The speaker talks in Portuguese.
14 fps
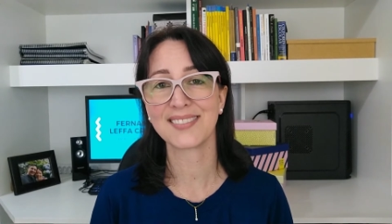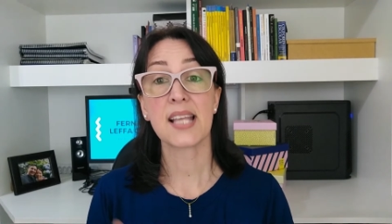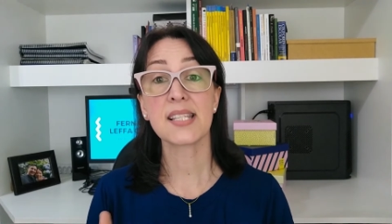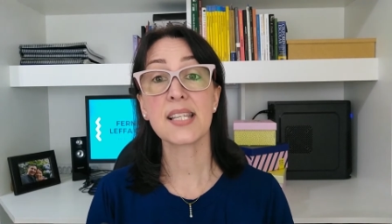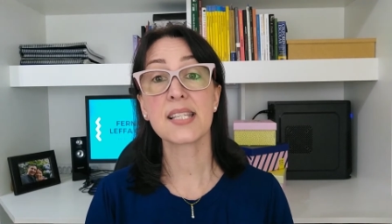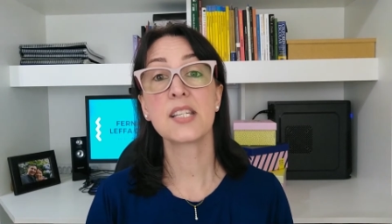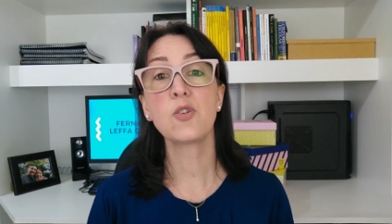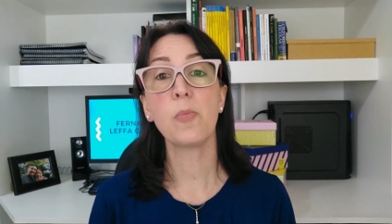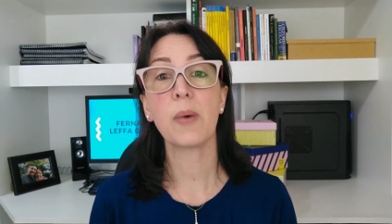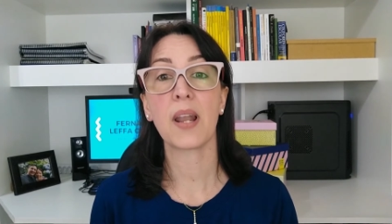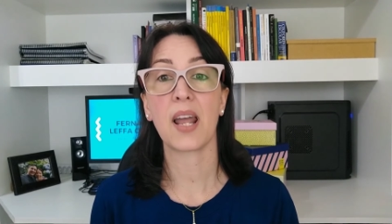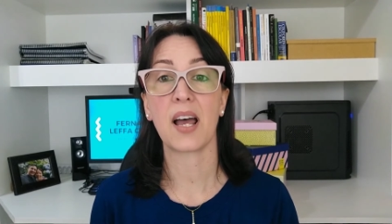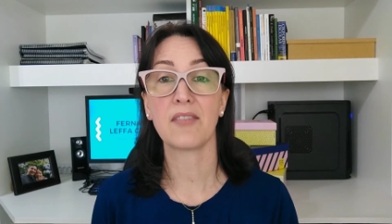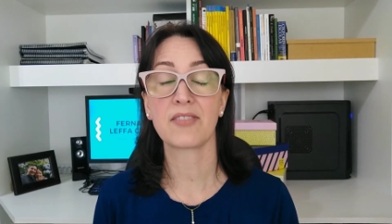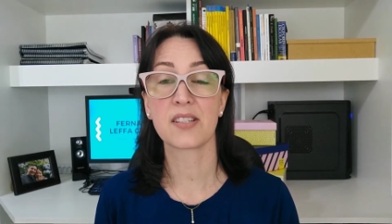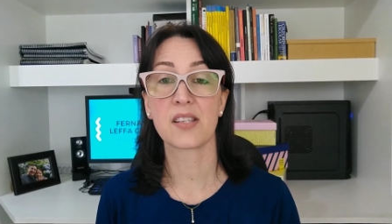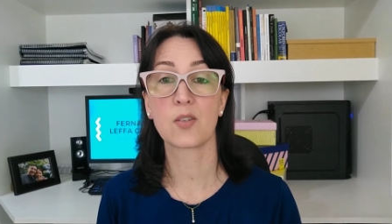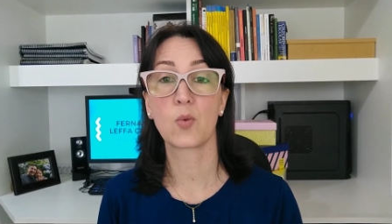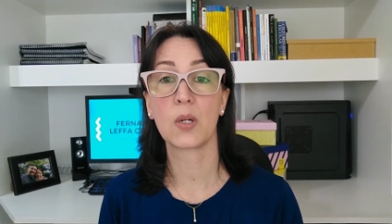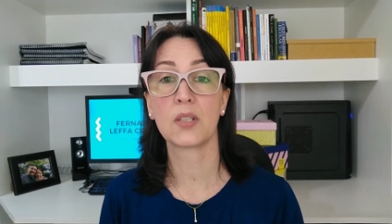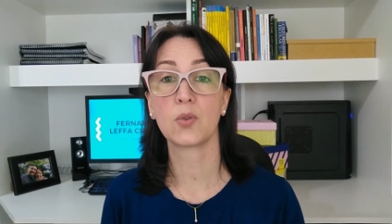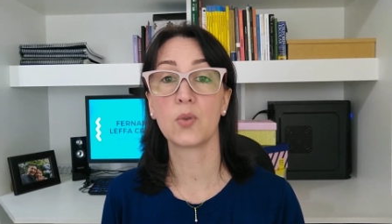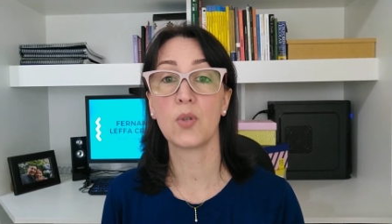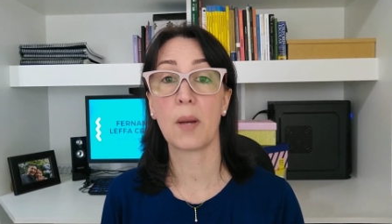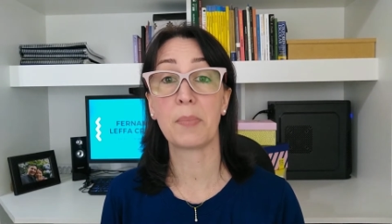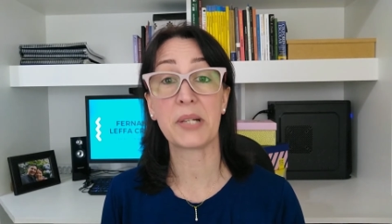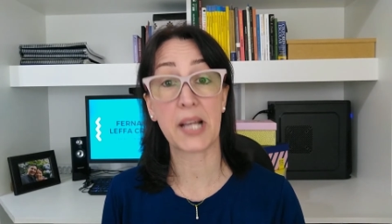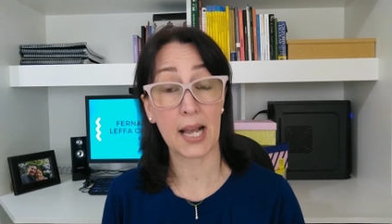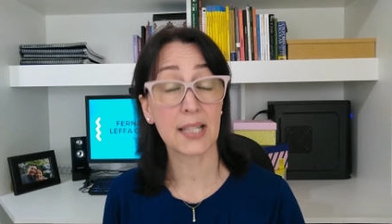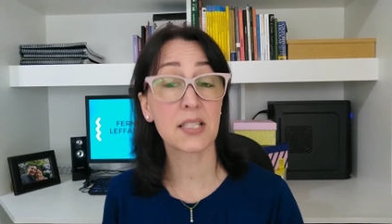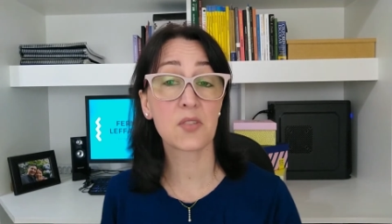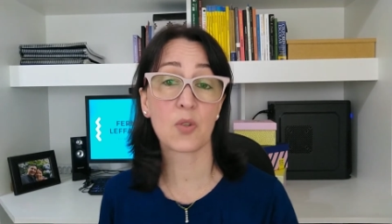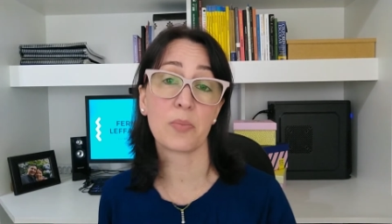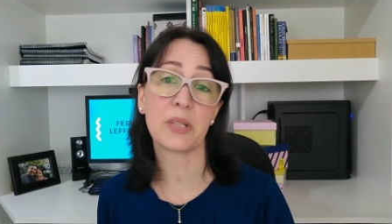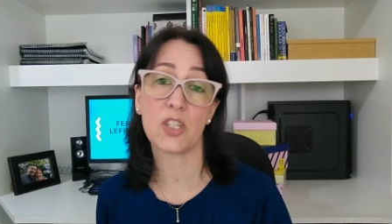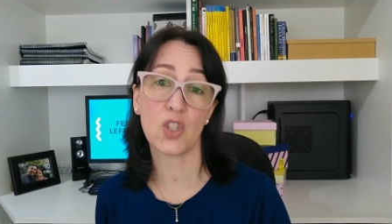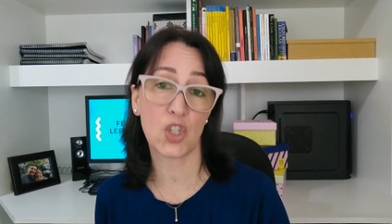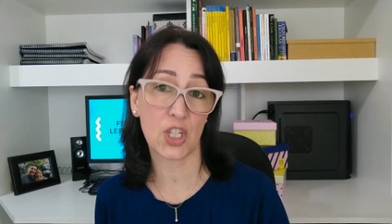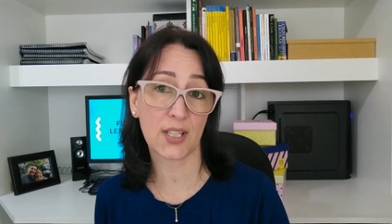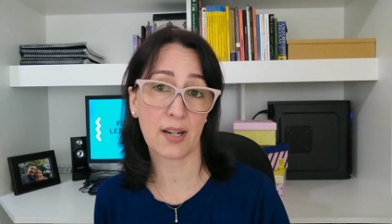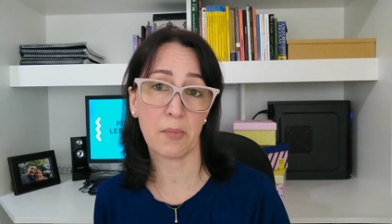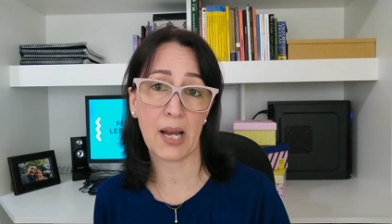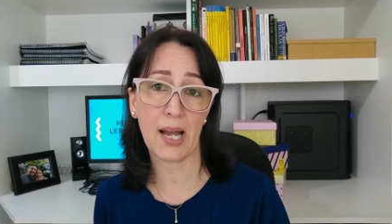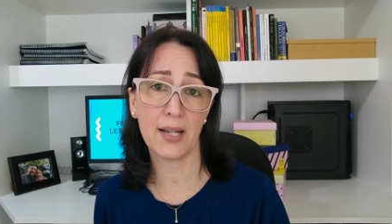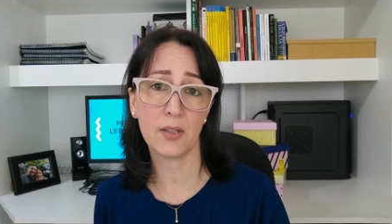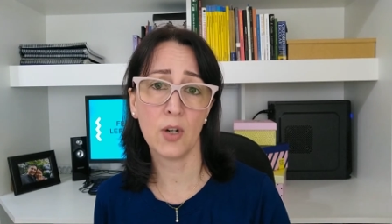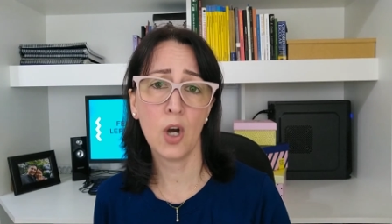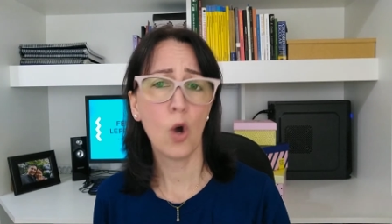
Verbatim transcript: Essas cinco palavras, quando aplicadas no ambiente de trabalho